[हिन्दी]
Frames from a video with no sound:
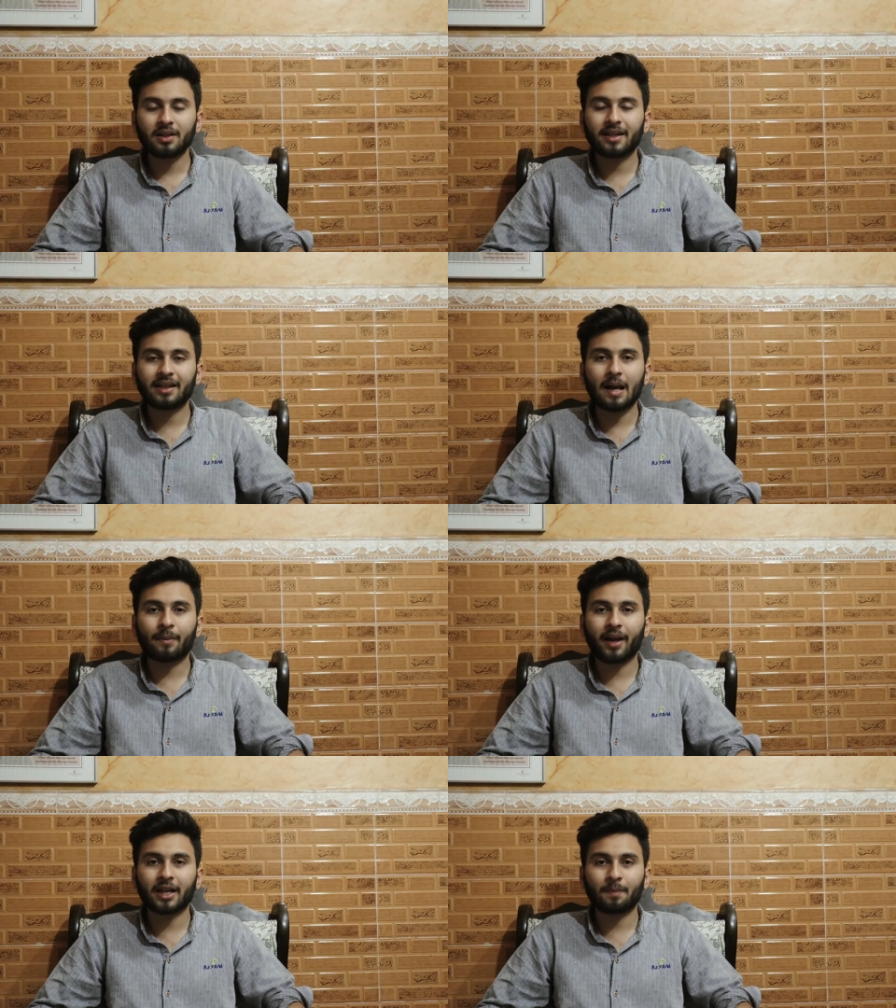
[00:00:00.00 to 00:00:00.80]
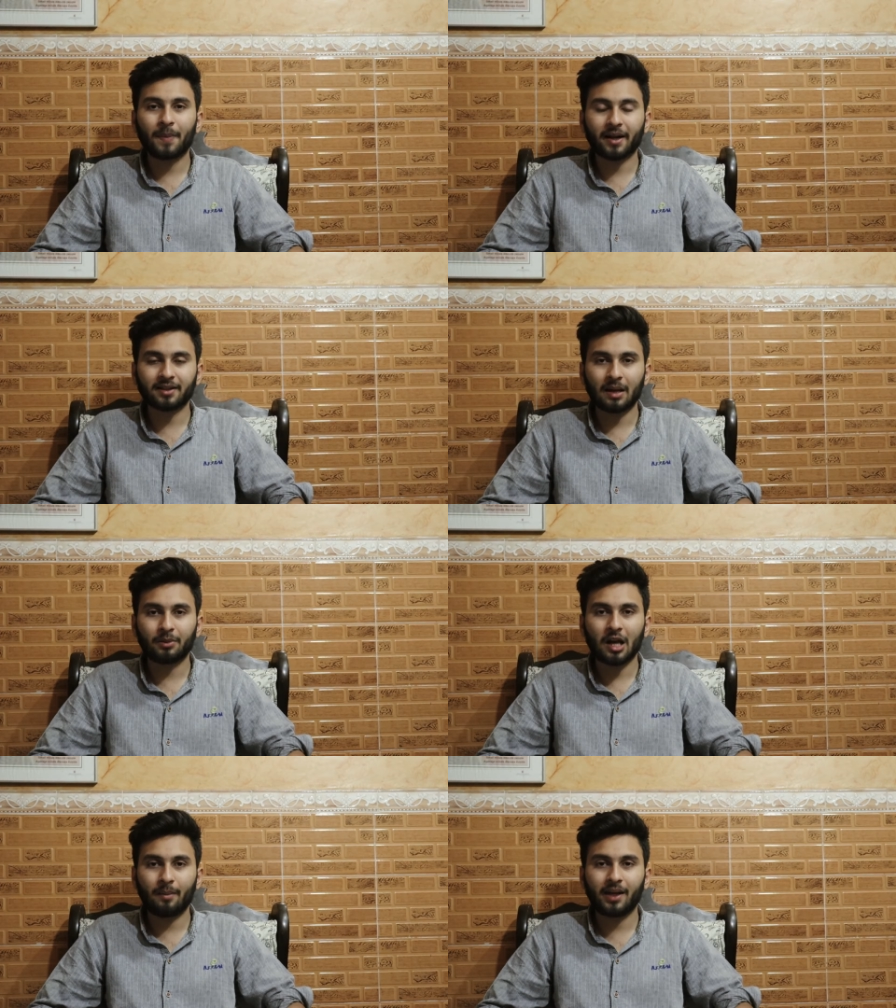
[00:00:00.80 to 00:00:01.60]
जैसे कि आपने देखा था पाकिस्तान
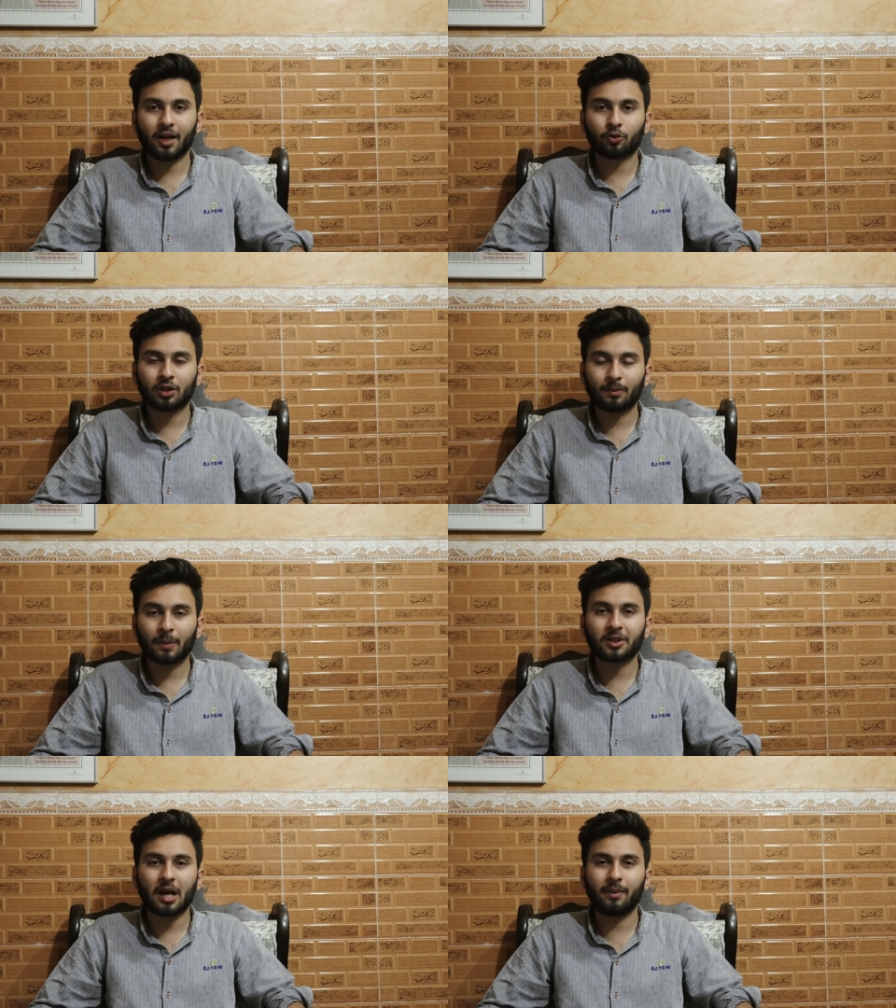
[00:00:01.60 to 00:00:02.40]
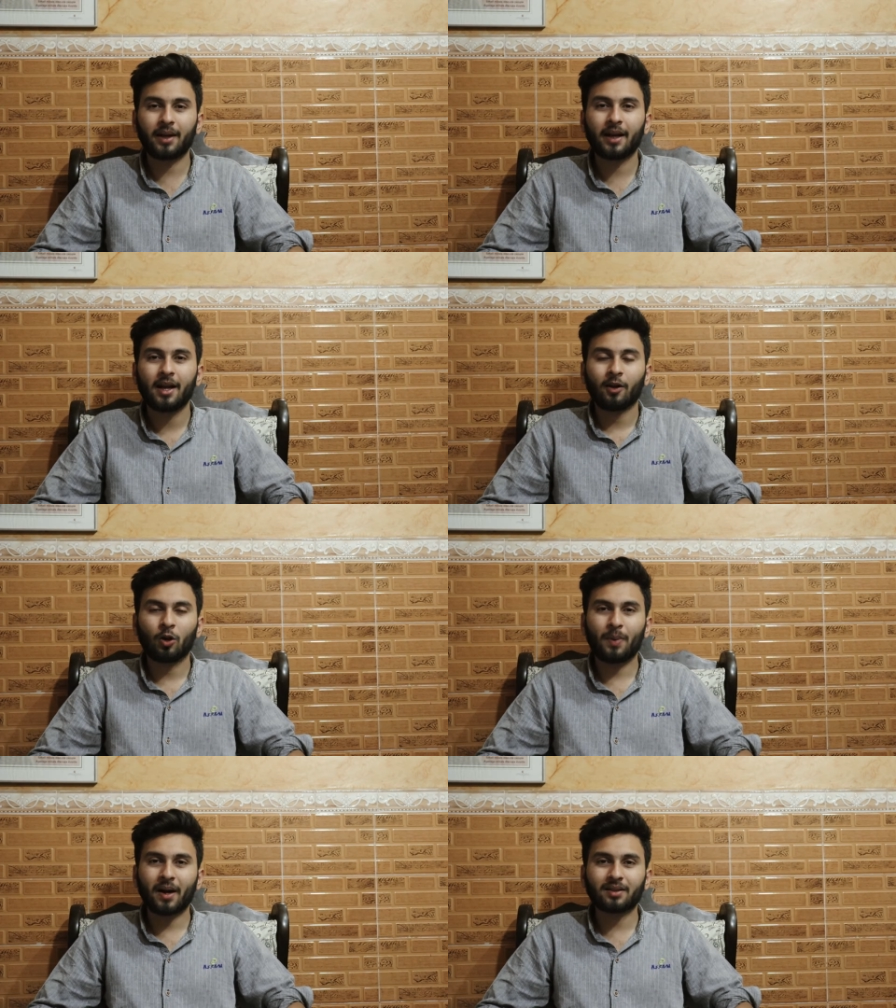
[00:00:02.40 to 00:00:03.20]
भी शामिल है दूसरे नंबर पर शामिल है
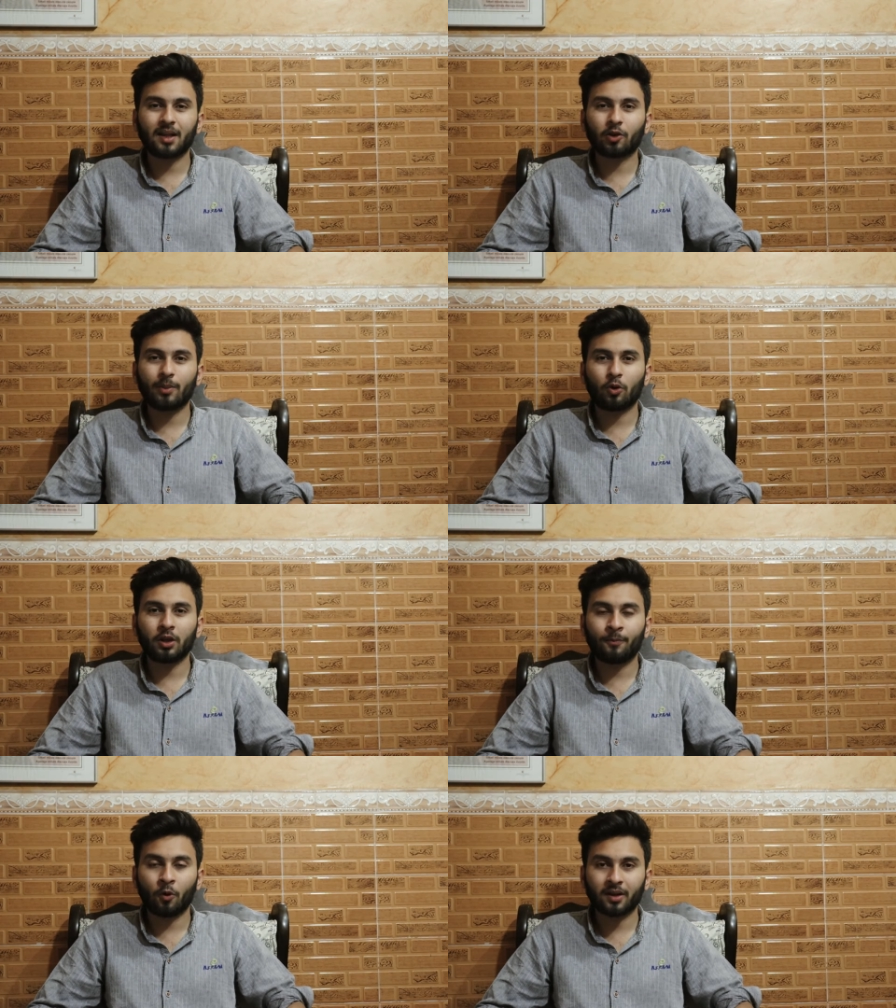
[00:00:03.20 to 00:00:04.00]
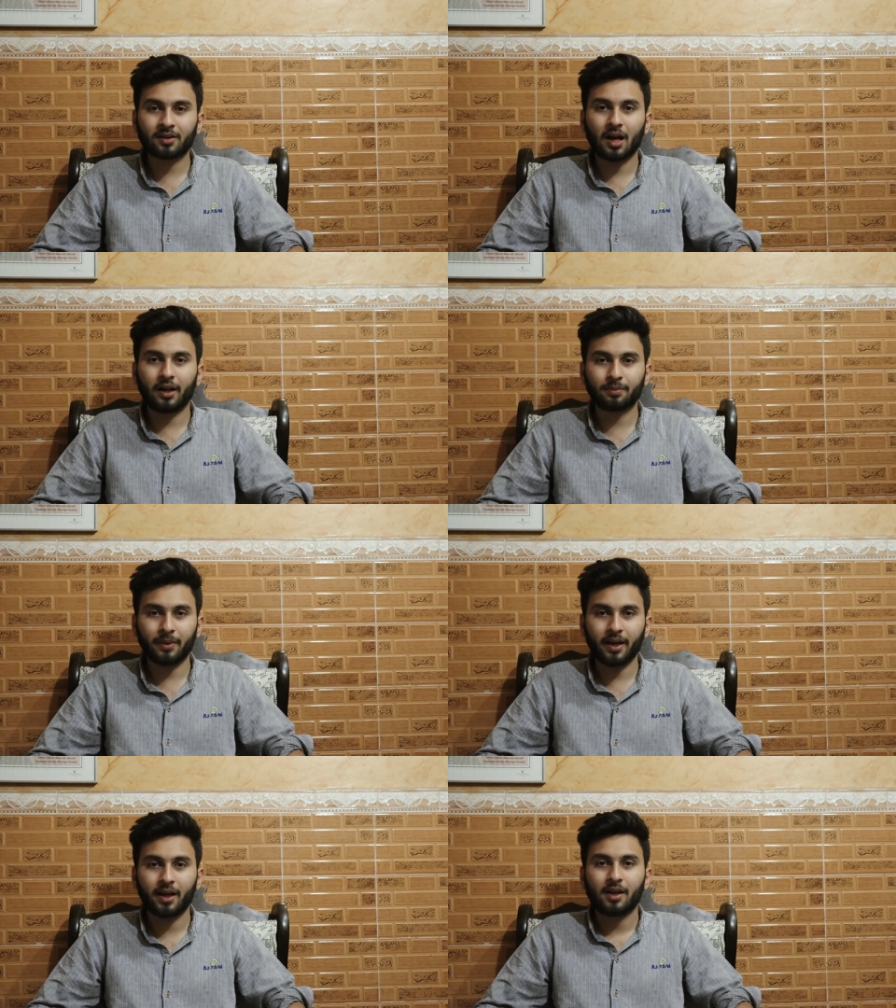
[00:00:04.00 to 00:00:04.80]
फिर पाकिस्तान की बहुत इंपॉर्टेंस
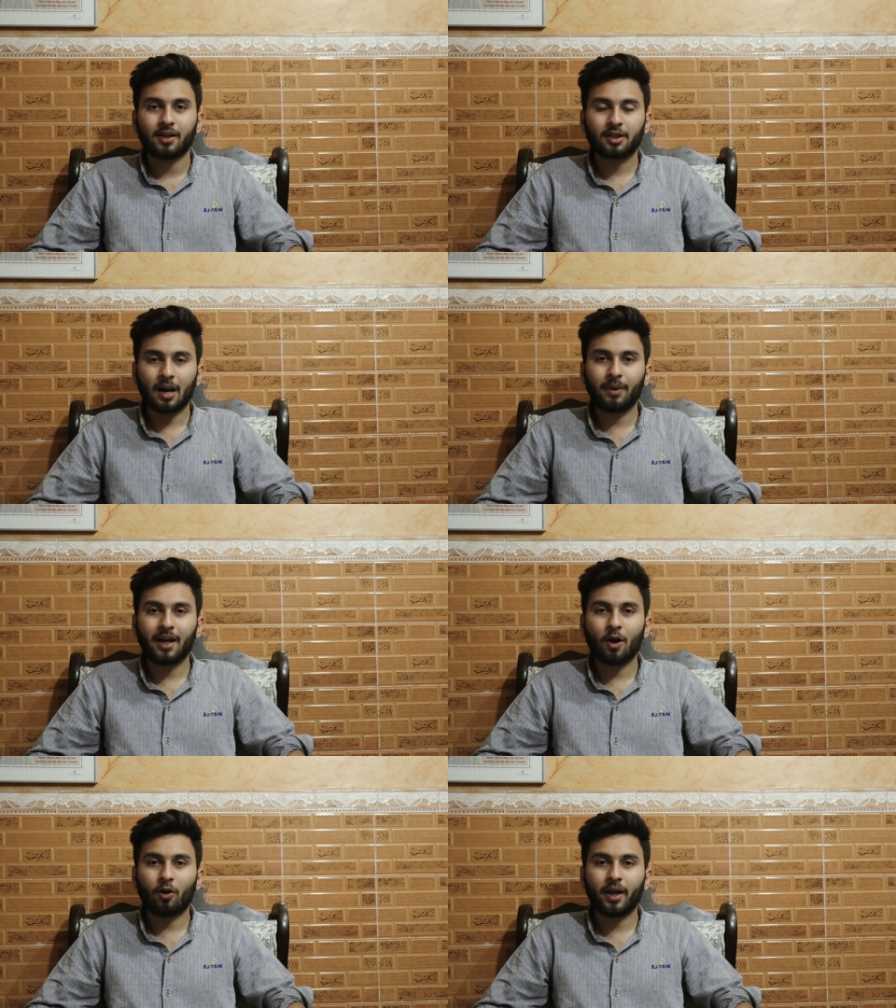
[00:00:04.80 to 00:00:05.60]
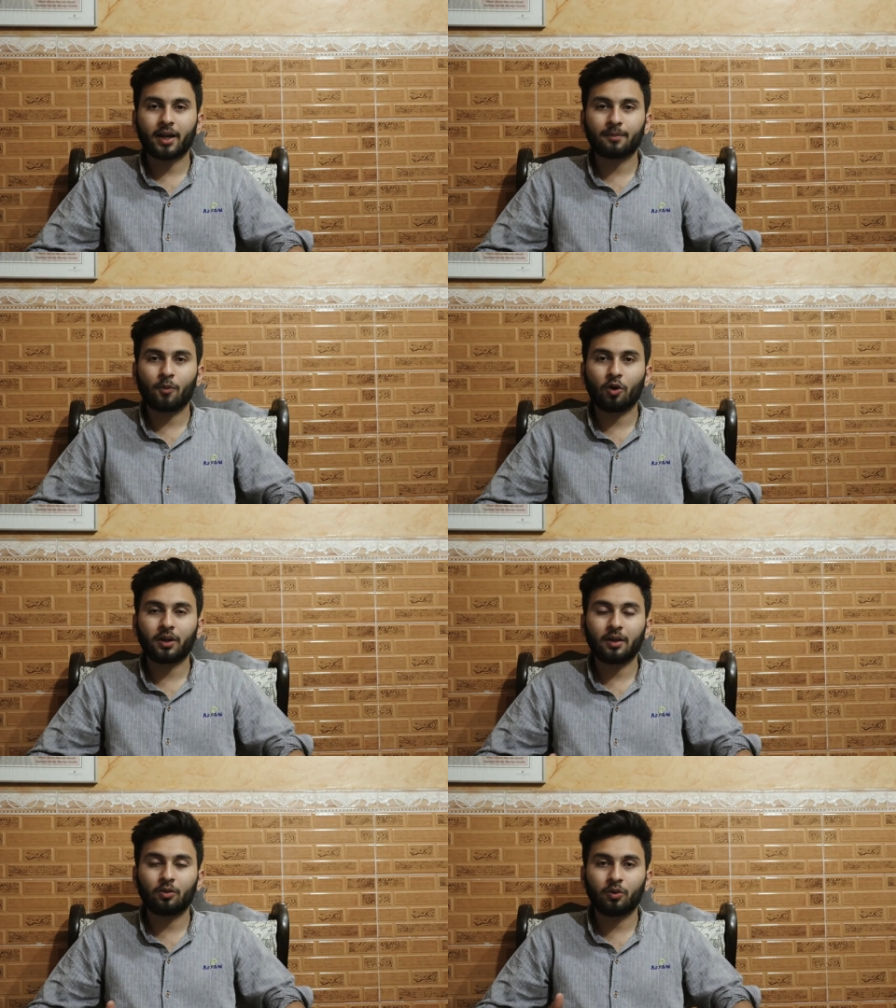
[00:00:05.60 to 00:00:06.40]
इसमें शामिल है और एक
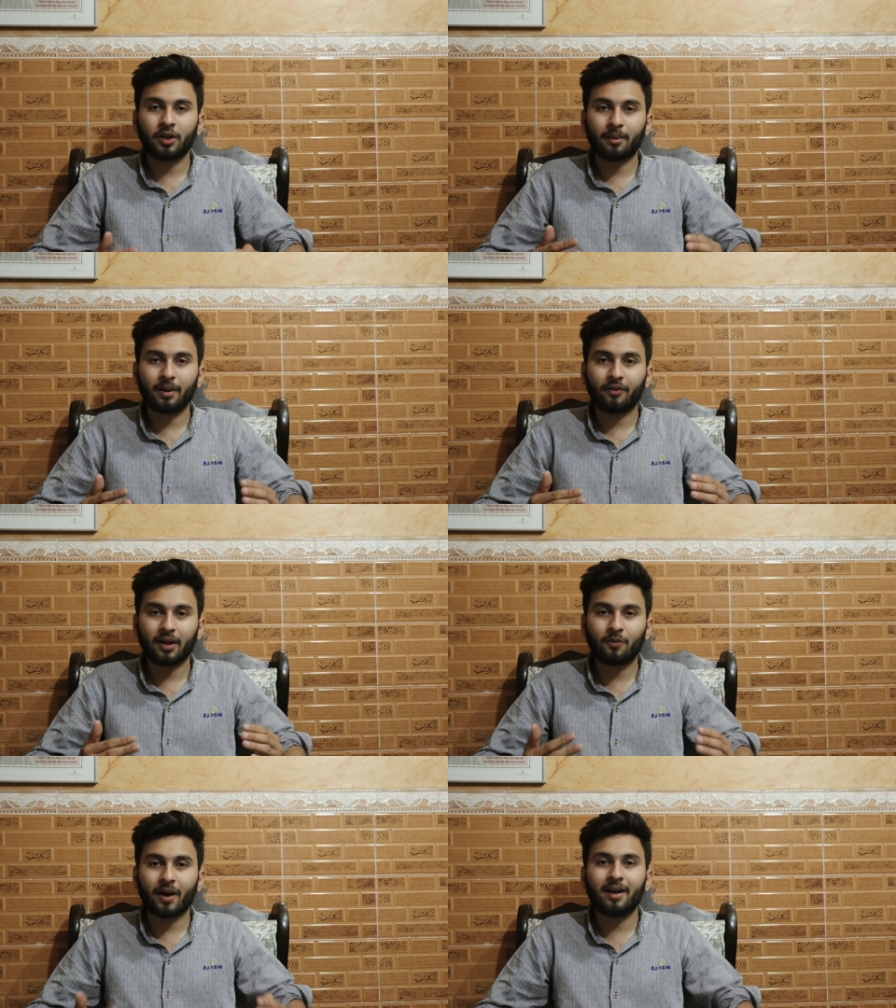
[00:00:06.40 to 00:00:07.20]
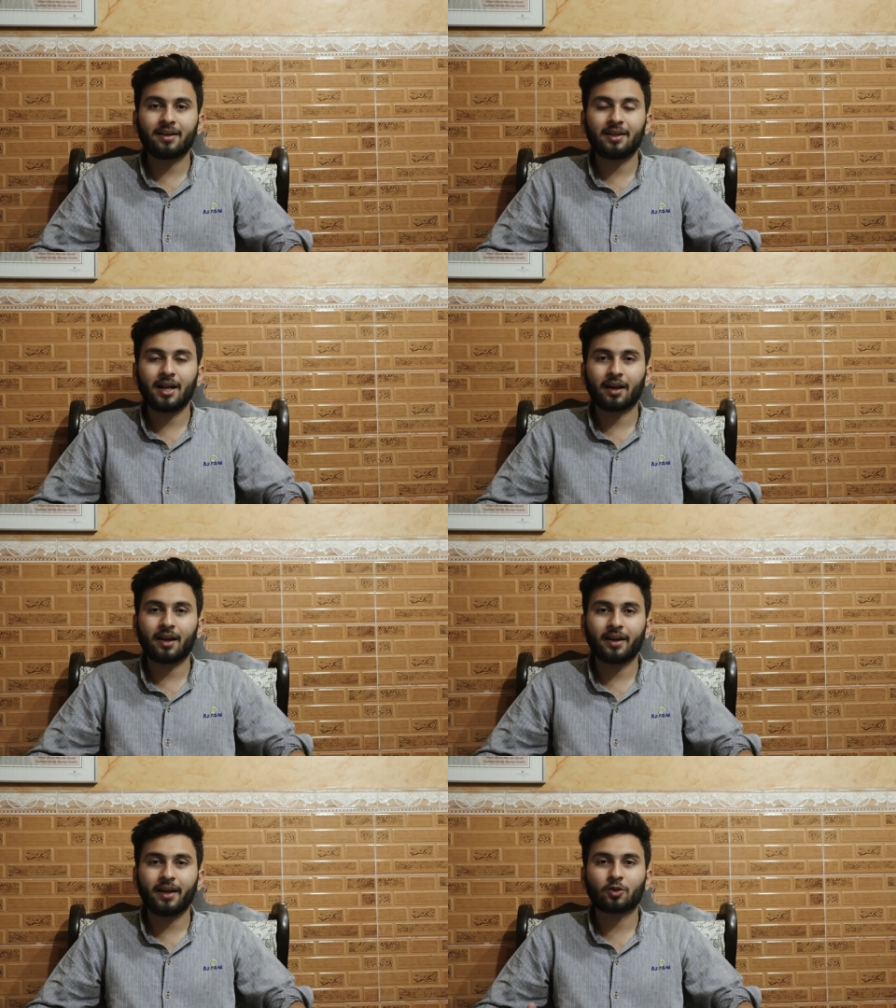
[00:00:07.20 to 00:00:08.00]
बहुत ही दुनिया में वर्ल्ड वाइड इसकी एक
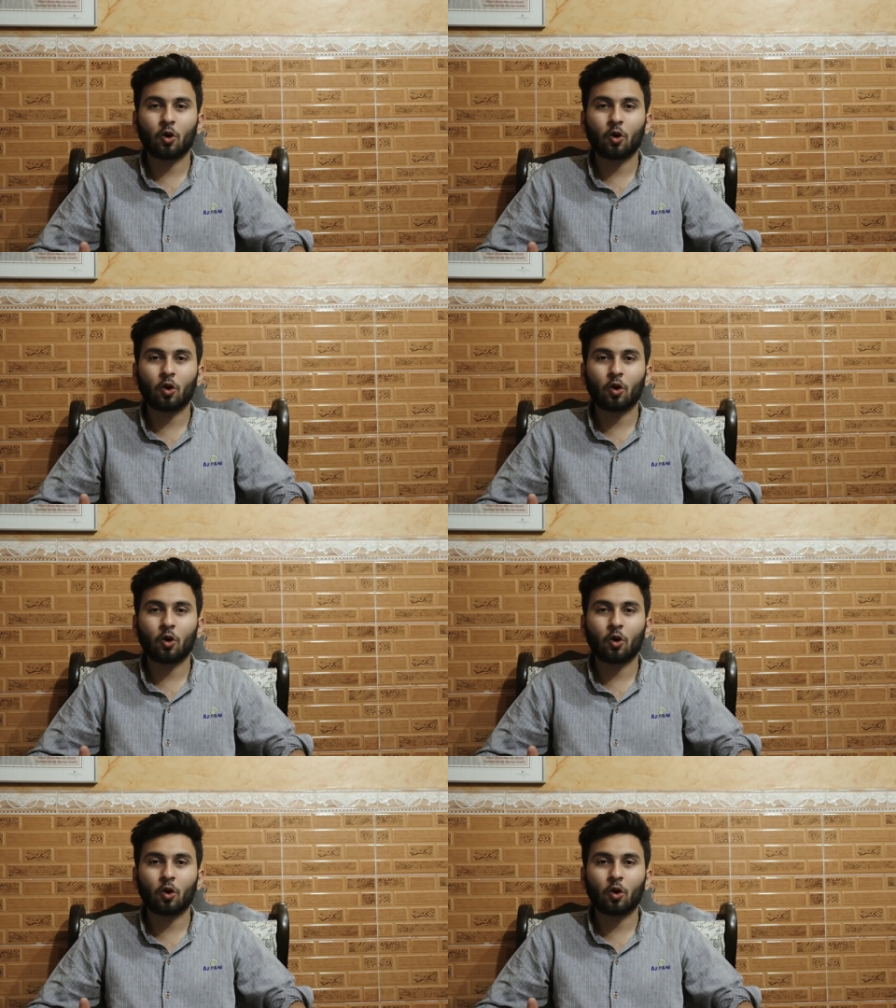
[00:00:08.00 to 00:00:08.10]
अलग ही